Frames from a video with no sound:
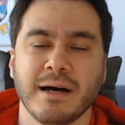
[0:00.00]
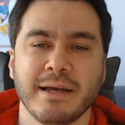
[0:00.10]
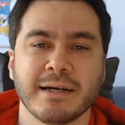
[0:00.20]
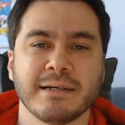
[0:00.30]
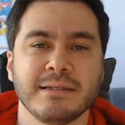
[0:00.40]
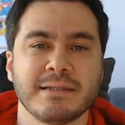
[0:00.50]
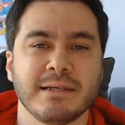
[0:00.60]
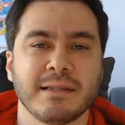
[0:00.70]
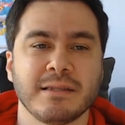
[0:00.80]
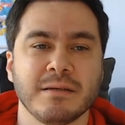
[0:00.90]
yakın
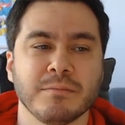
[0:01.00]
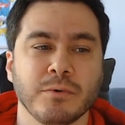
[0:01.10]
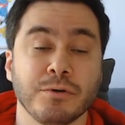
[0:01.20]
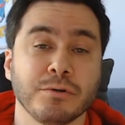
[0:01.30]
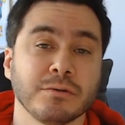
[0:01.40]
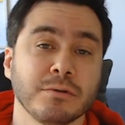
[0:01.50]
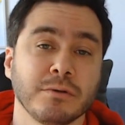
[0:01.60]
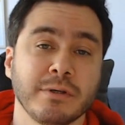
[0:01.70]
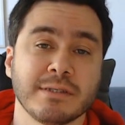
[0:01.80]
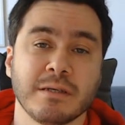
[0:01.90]
hissettiğim,
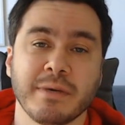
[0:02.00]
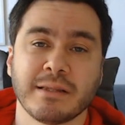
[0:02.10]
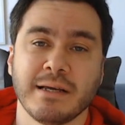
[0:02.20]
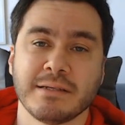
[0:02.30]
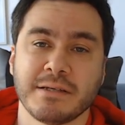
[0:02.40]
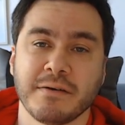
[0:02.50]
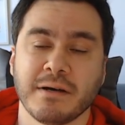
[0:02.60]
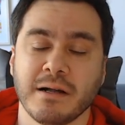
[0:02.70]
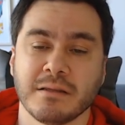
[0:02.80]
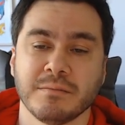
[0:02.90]
oyununu izlemekten zevk
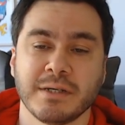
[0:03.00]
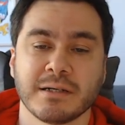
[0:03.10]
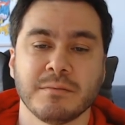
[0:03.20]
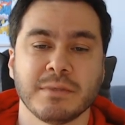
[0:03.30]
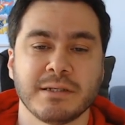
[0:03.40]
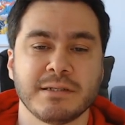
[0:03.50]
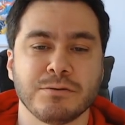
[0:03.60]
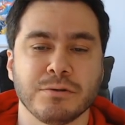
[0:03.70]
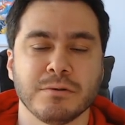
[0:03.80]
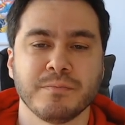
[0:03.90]
aldığım takımları
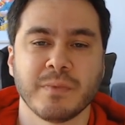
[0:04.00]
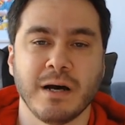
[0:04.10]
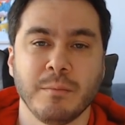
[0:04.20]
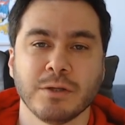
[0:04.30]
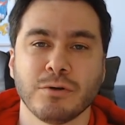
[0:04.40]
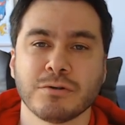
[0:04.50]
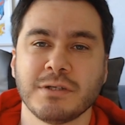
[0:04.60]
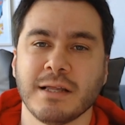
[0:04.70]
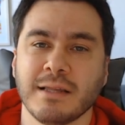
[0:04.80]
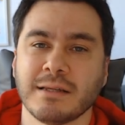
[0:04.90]
izliyorum. Ama
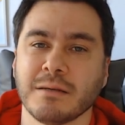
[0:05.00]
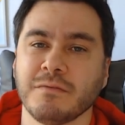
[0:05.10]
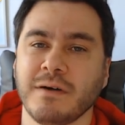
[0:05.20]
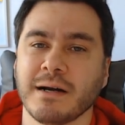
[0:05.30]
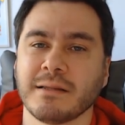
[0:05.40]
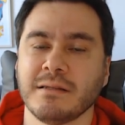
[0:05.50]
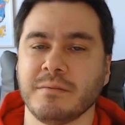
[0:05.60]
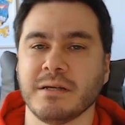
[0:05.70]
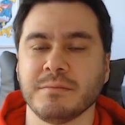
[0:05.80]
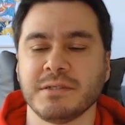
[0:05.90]
90'lar tabii farklıydı
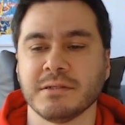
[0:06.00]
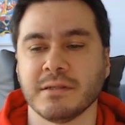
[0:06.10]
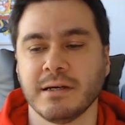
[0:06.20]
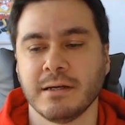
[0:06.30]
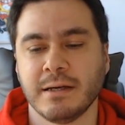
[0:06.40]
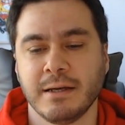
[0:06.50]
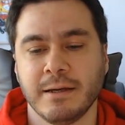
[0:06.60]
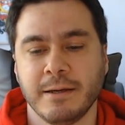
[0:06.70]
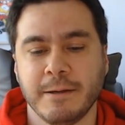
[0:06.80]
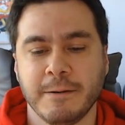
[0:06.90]
benim için de.
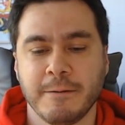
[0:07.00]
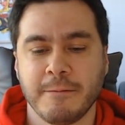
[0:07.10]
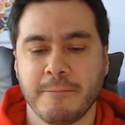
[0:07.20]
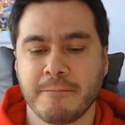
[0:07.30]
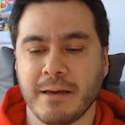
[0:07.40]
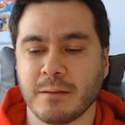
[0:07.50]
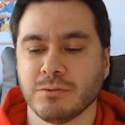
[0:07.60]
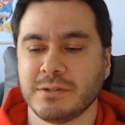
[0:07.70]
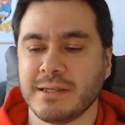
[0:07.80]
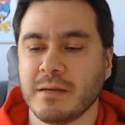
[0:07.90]
Yani
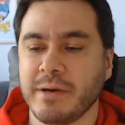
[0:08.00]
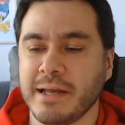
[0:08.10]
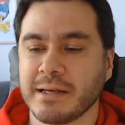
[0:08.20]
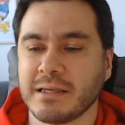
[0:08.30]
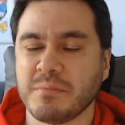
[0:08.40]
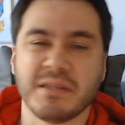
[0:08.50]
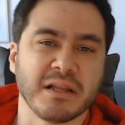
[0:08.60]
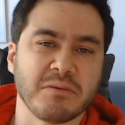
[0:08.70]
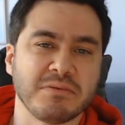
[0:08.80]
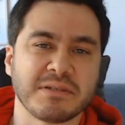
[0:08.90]
bunu dede beylik gibi de
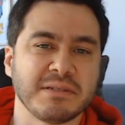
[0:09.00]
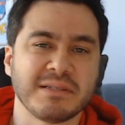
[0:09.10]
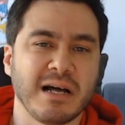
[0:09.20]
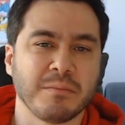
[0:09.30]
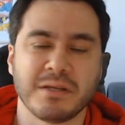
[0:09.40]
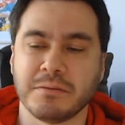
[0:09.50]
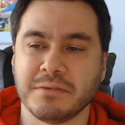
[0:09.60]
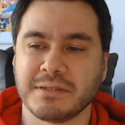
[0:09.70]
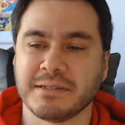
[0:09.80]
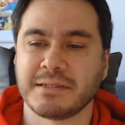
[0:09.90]
alabilirsiniz,
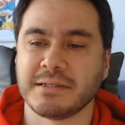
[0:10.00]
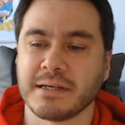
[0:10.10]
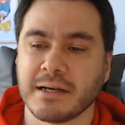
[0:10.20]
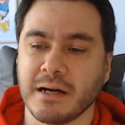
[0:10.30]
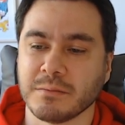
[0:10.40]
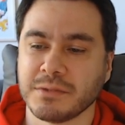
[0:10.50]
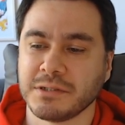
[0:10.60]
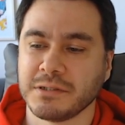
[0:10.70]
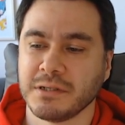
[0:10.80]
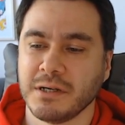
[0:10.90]
almayabilirsiniz. Size
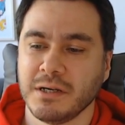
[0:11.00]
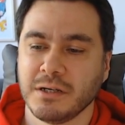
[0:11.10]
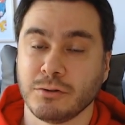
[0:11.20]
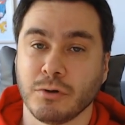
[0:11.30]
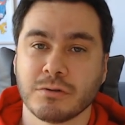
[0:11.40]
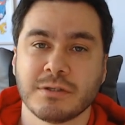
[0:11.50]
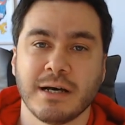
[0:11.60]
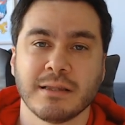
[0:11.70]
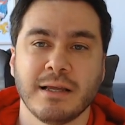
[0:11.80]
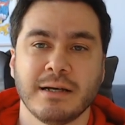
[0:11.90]
kalmış.
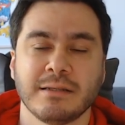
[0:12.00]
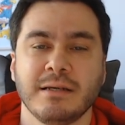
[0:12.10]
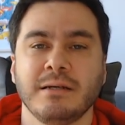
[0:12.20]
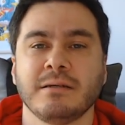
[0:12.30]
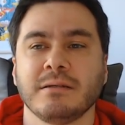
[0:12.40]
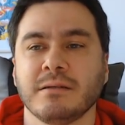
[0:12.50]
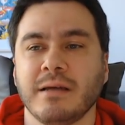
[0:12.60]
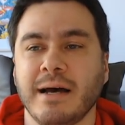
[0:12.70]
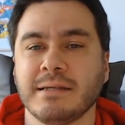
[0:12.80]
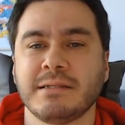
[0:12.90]
90'larda
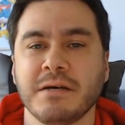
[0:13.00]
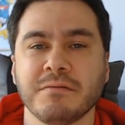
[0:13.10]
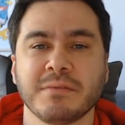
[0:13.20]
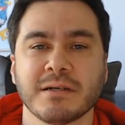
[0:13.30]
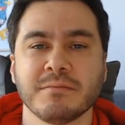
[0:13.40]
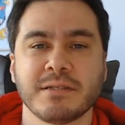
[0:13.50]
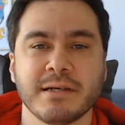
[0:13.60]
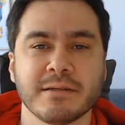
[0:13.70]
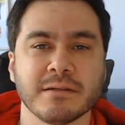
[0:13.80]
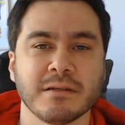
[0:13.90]
en sevdiğim takım
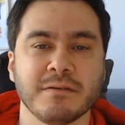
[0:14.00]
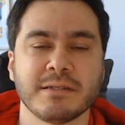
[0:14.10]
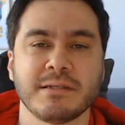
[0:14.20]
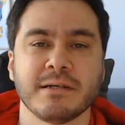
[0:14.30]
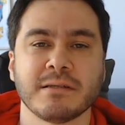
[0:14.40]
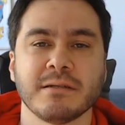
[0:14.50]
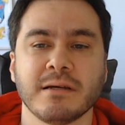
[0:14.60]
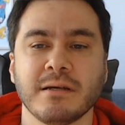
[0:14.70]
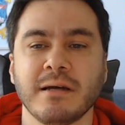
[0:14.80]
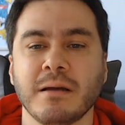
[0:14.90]
Seattle'dı ve
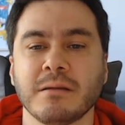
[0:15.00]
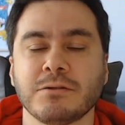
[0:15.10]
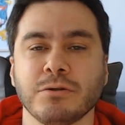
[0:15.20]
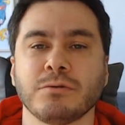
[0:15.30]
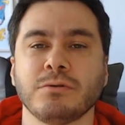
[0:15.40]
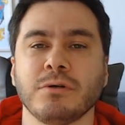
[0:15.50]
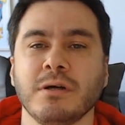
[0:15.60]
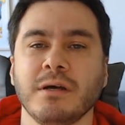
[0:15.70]
Seattle'a en çok